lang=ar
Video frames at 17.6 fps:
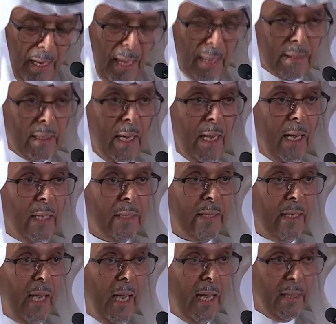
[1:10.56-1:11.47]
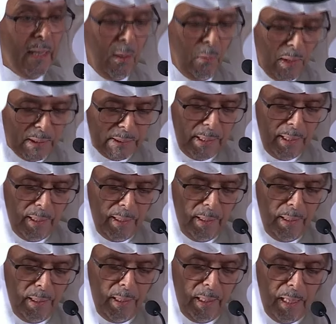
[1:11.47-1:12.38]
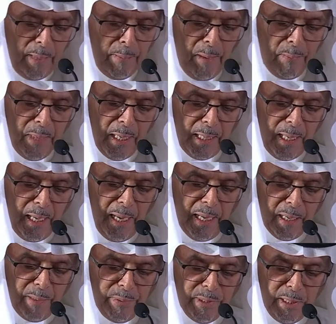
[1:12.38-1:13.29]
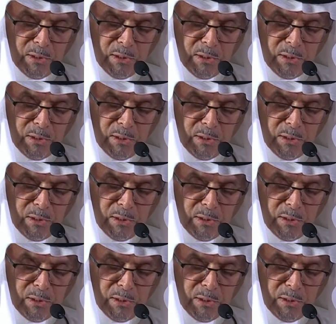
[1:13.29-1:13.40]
عطاءات هذا الوطن المملكة العربية